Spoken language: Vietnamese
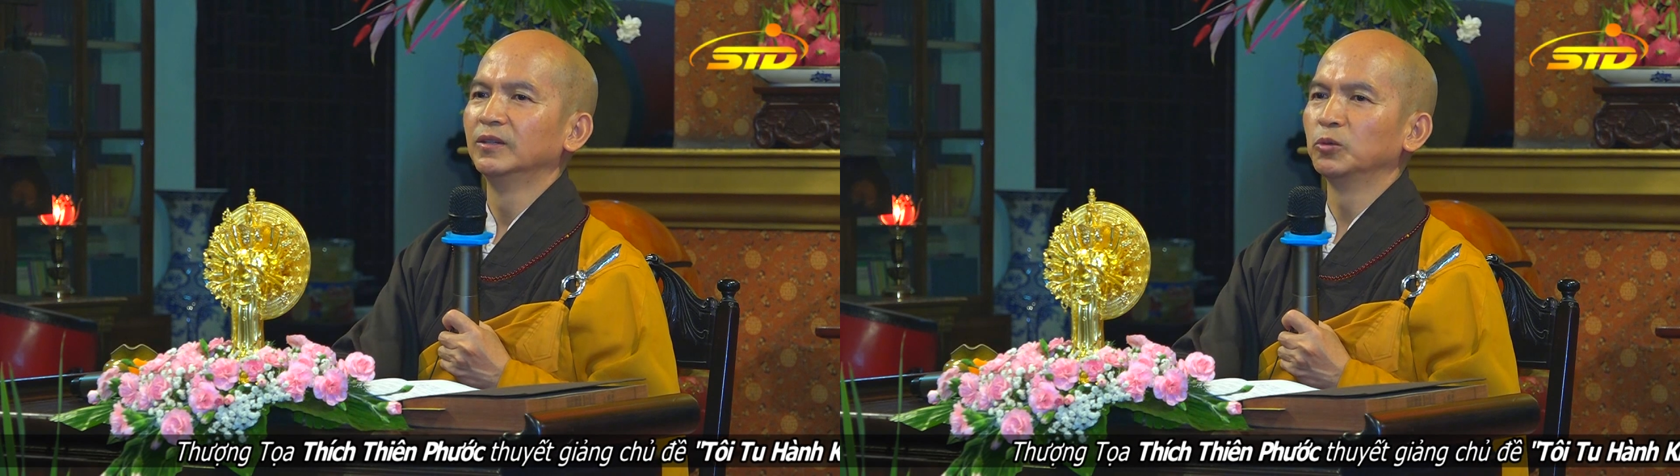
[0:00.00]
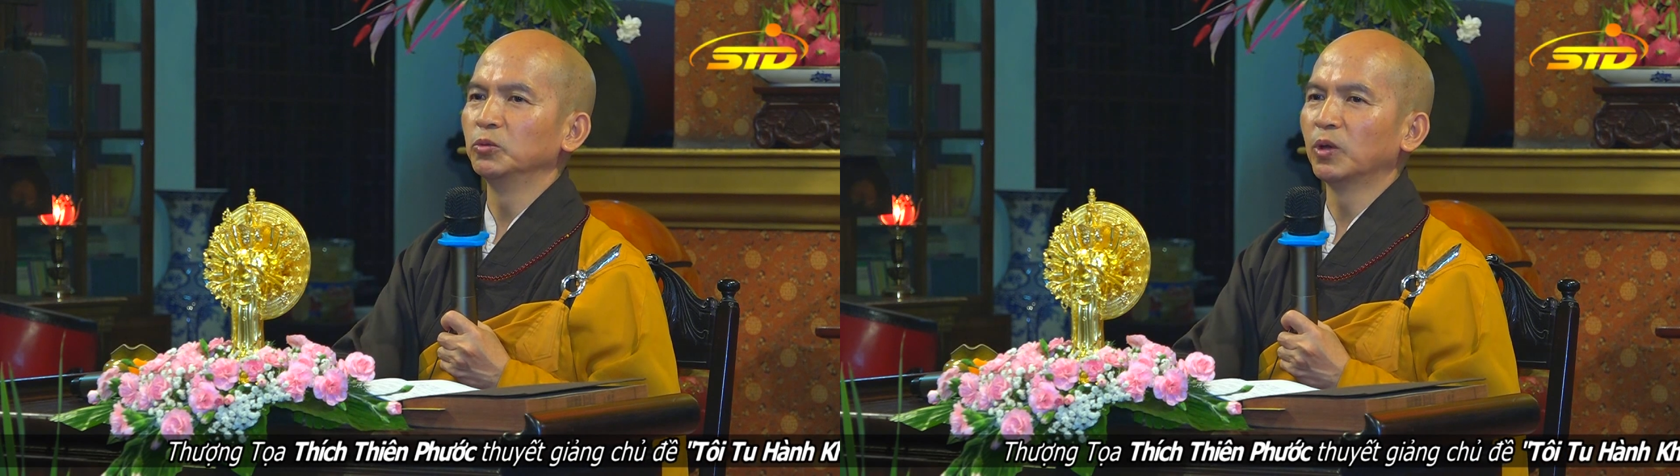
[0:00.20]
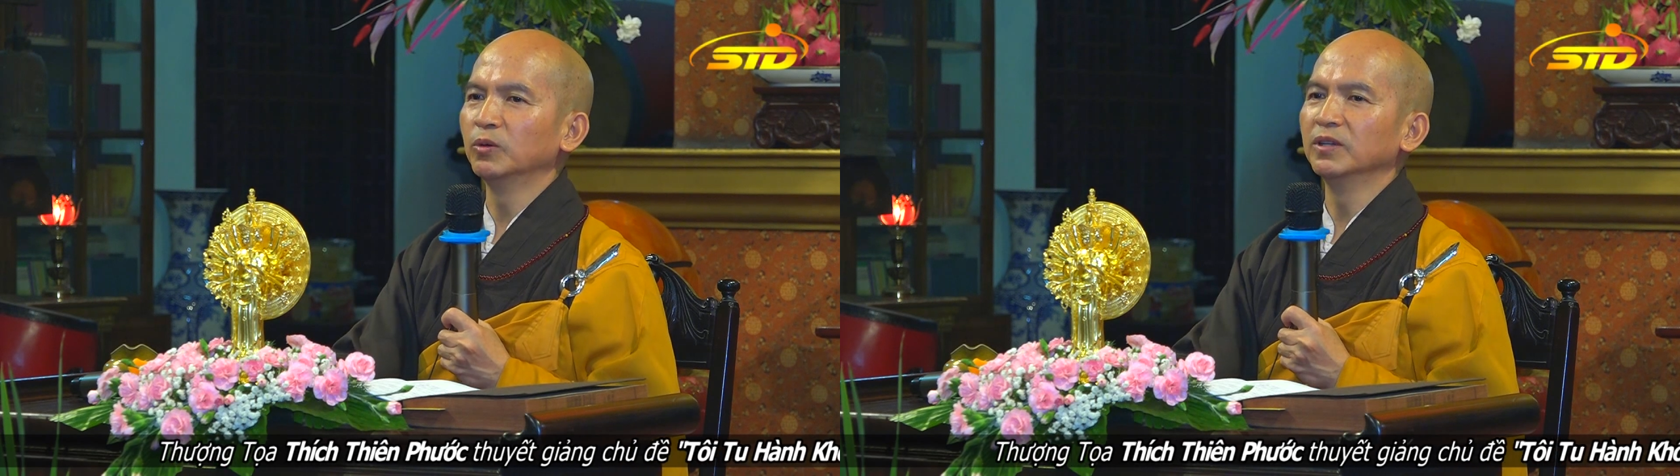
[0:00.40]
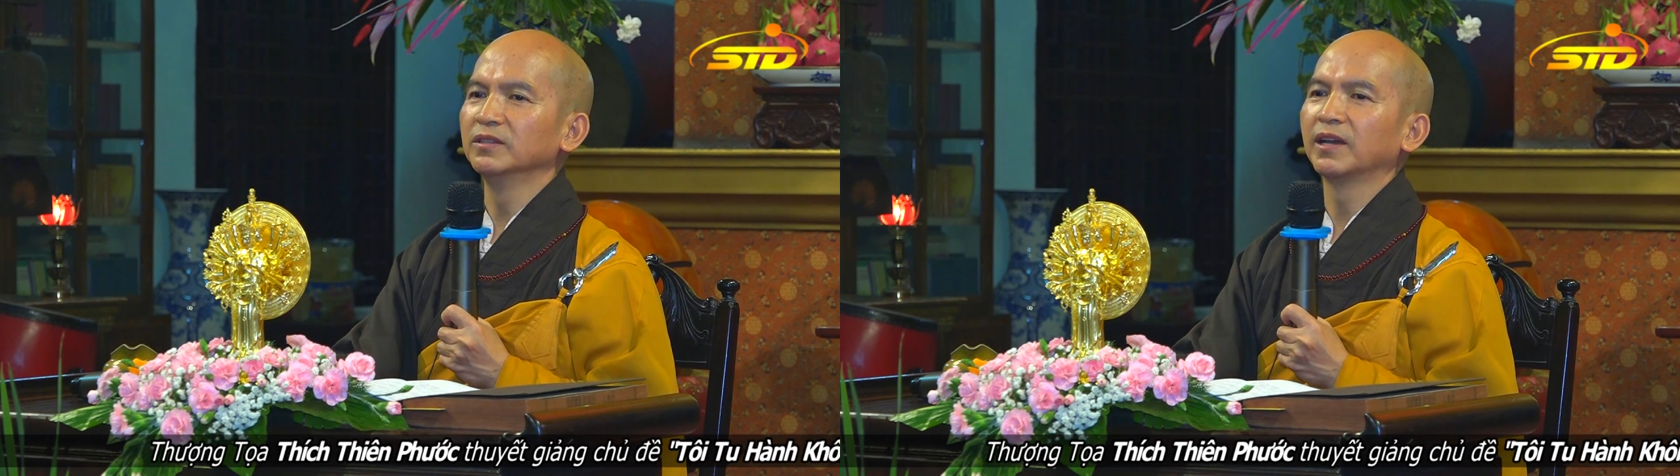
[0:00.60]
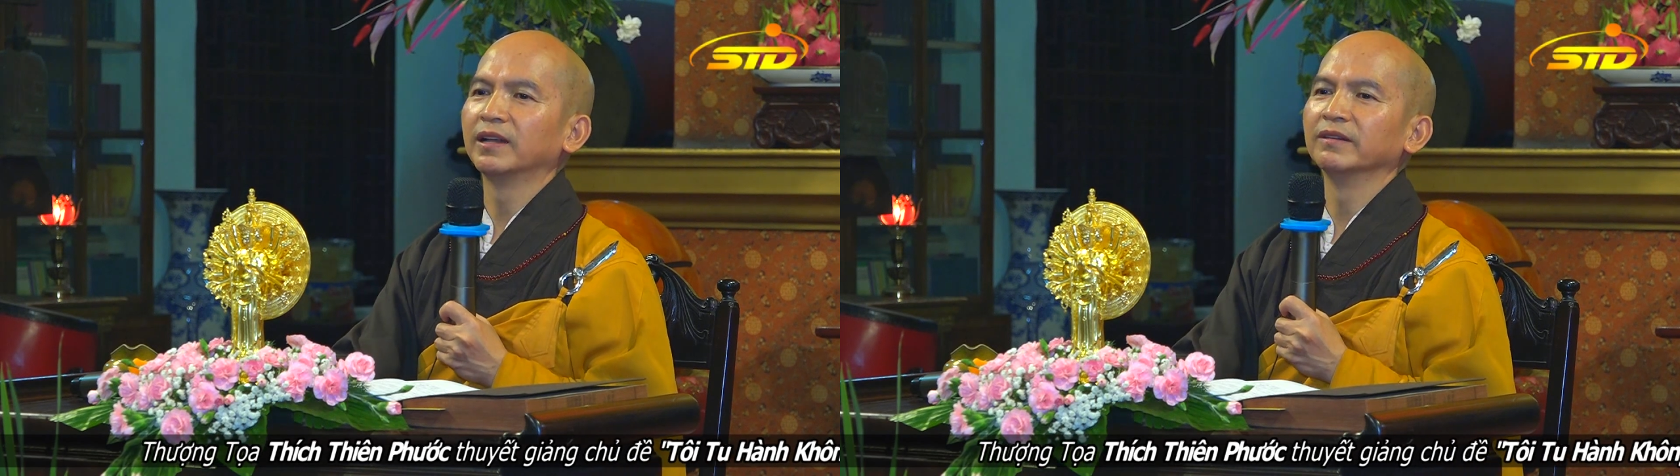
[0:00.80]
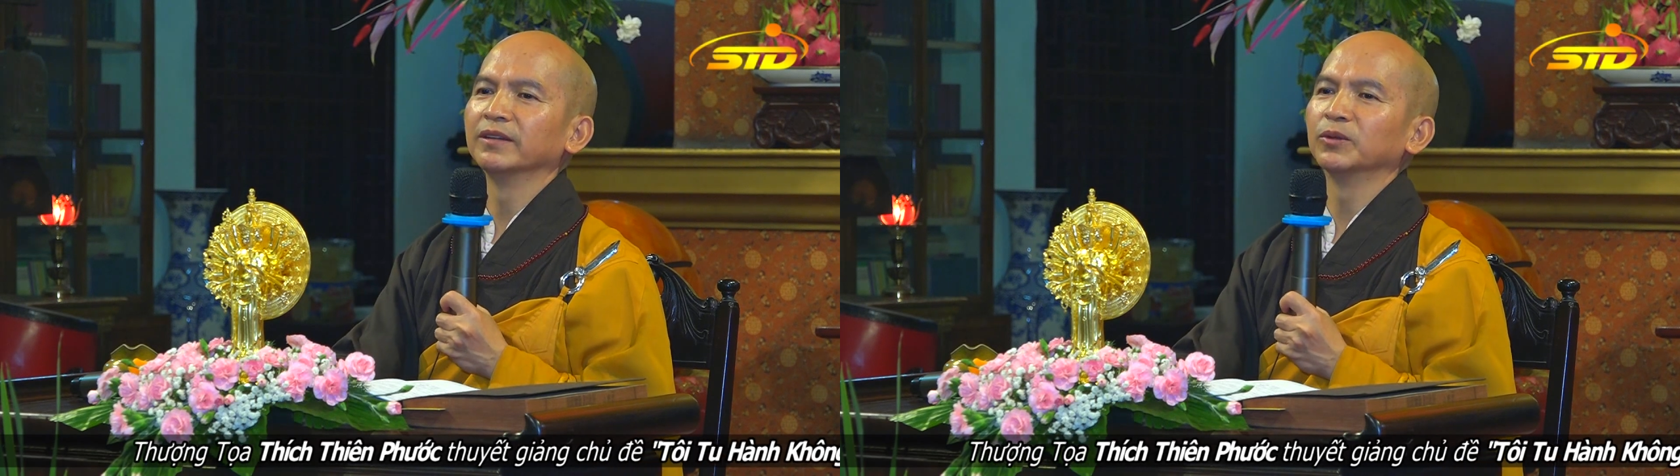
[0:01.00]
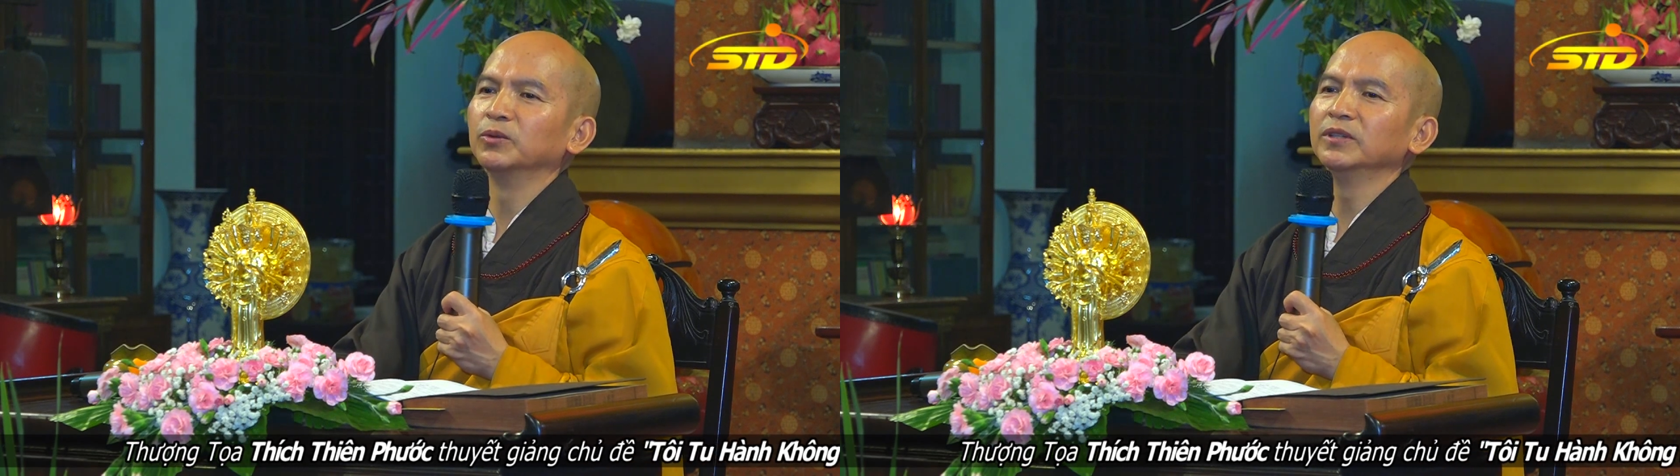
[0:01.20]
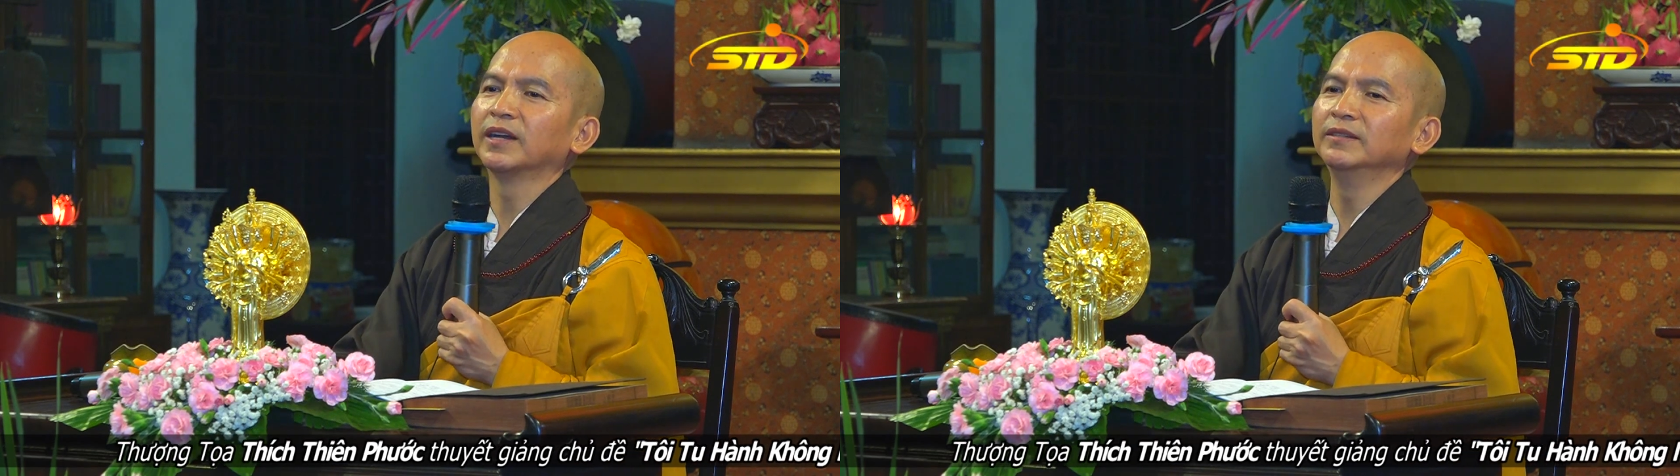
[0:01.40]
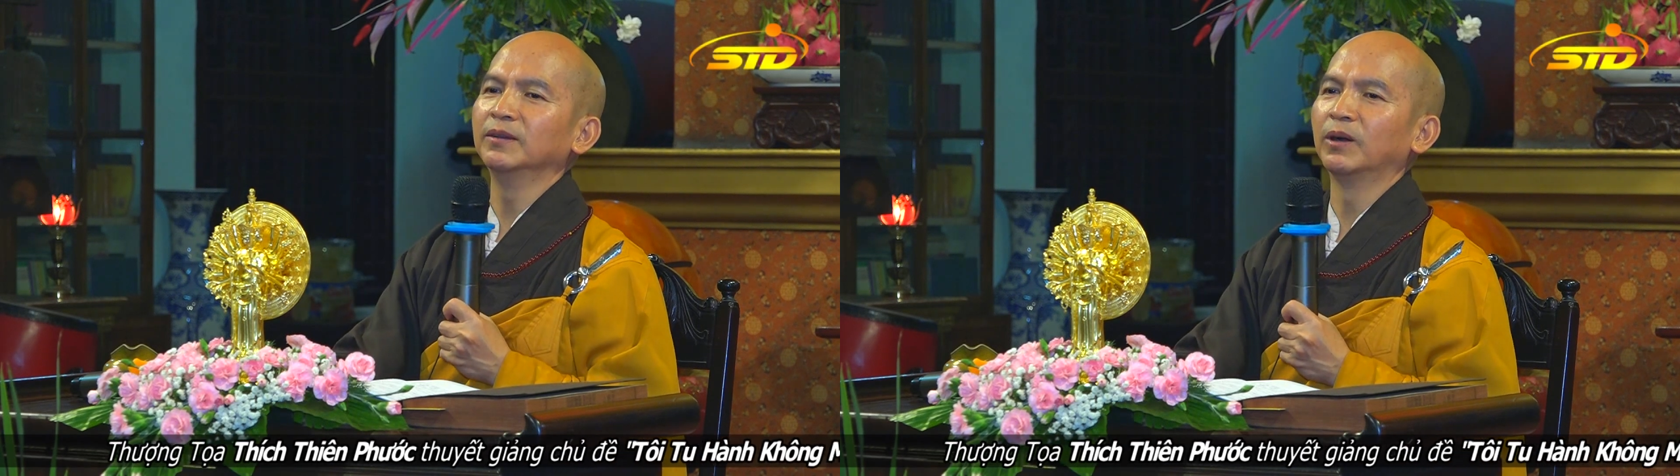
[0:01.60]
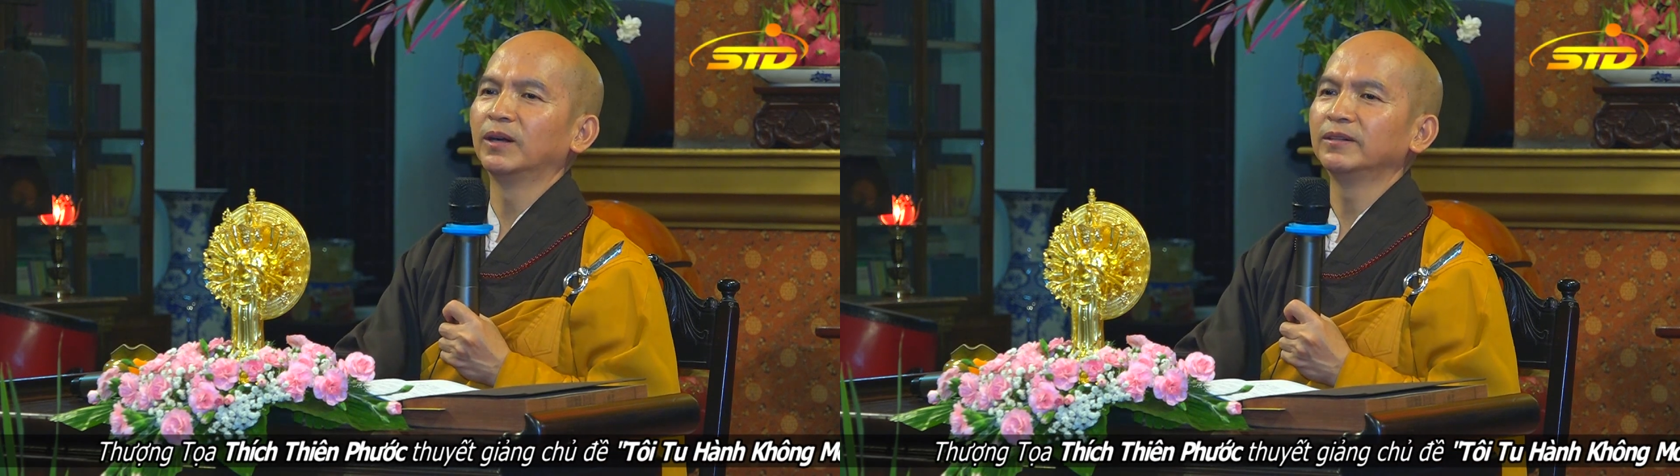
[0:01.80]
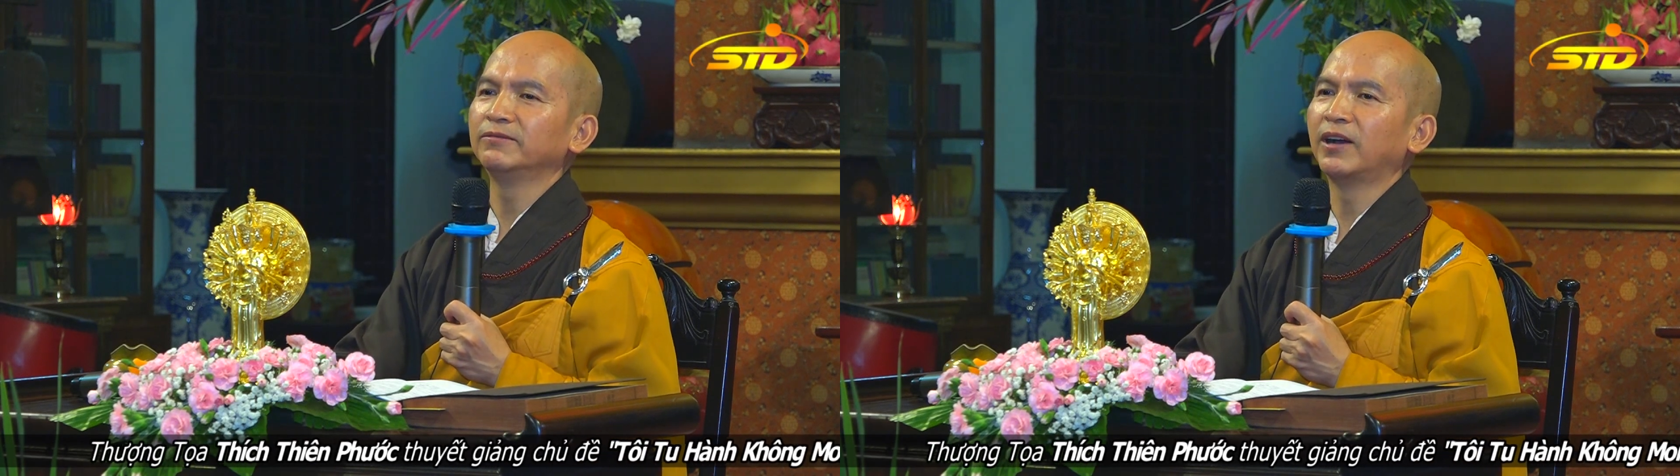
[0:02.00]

cụ tổ Định Thành là tuổi Canh Ngọ,